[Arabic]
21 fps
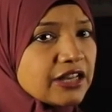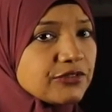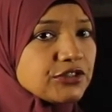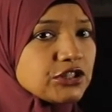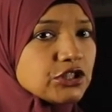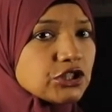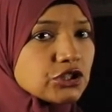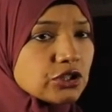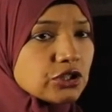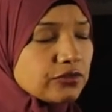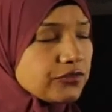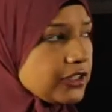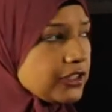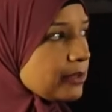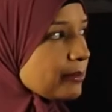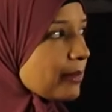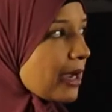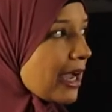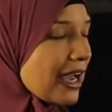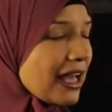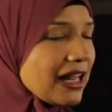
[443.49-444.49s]
في في
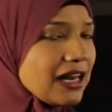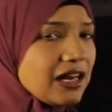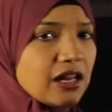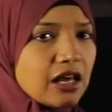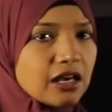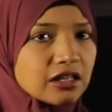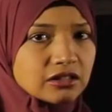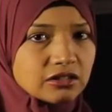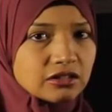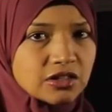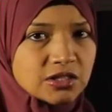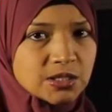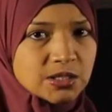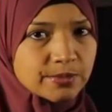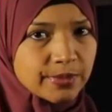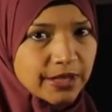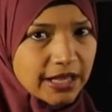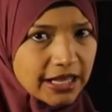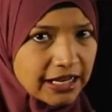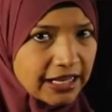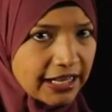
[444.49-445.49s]
محل
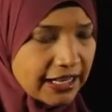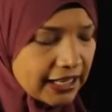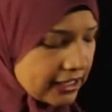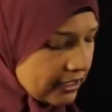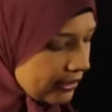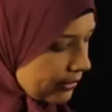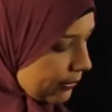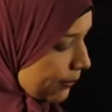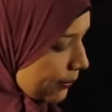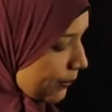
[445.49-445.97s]
نصب الحال